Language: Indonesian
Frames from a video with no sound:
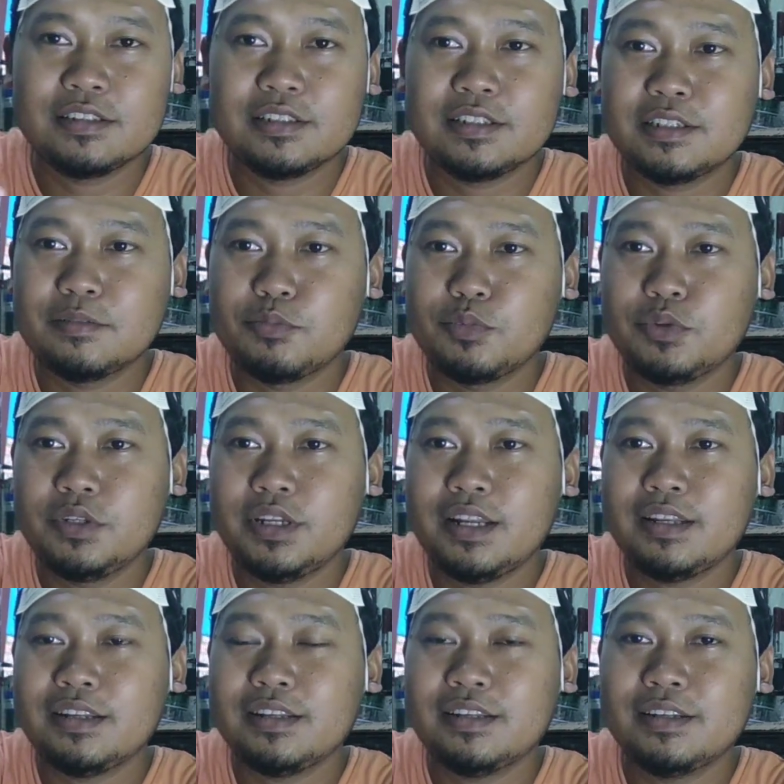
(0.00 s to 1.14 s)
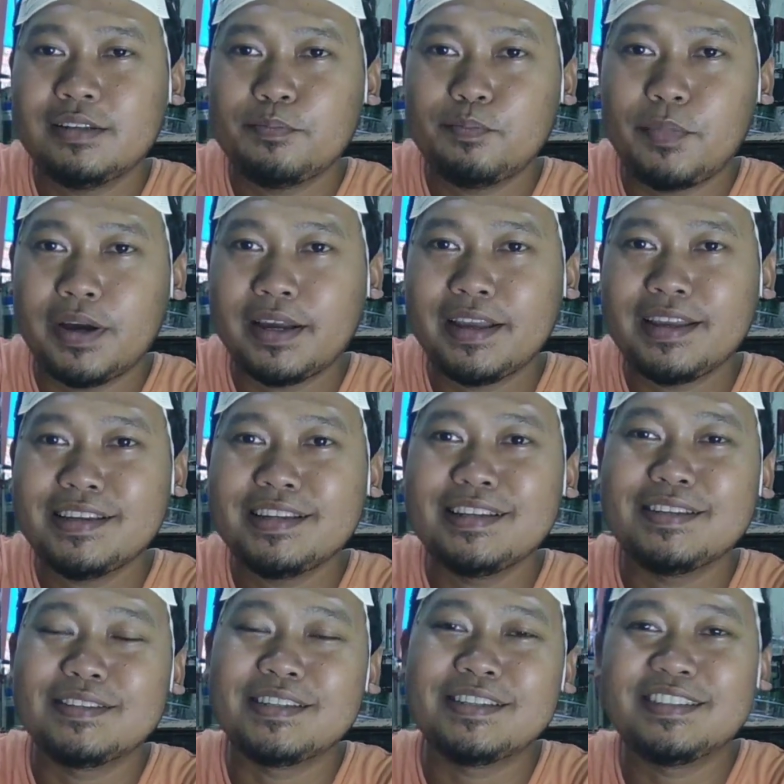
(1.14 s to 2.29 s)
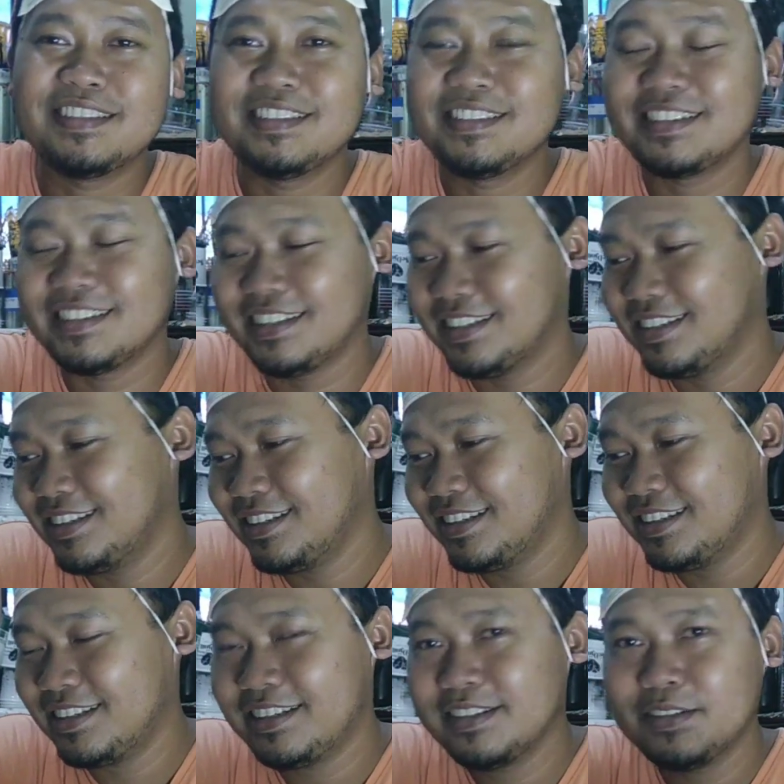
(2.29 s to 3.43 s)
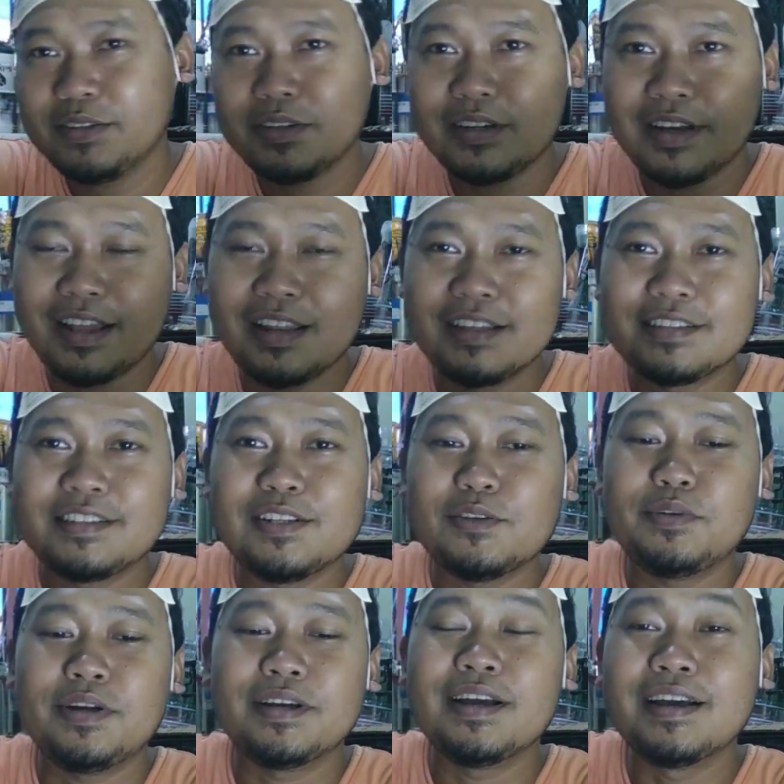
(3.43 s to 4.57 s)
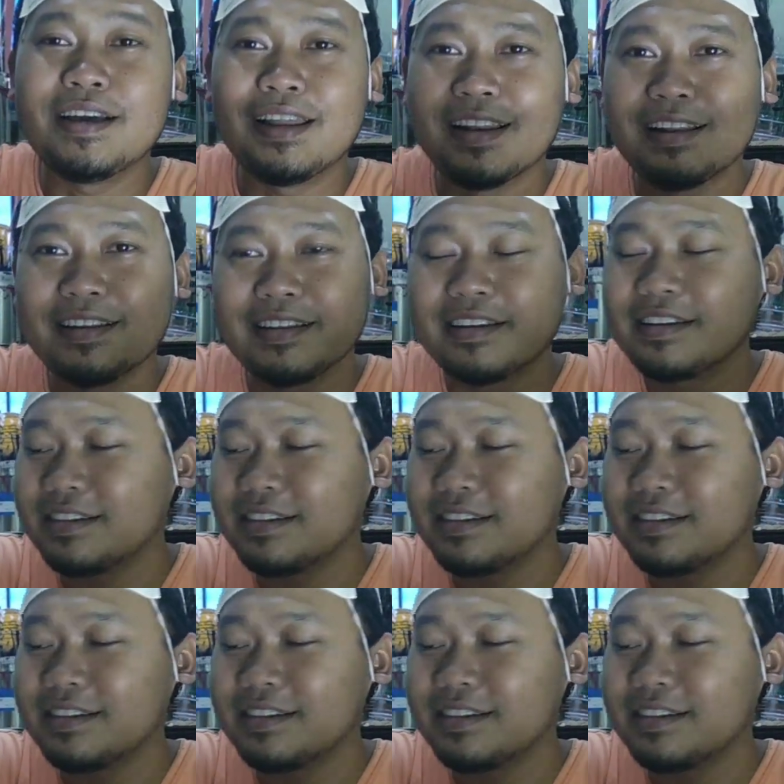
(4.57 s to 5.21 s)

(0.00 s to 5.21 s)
kemudian pakai yang ini sensitizer nih alhasil udah gagal ya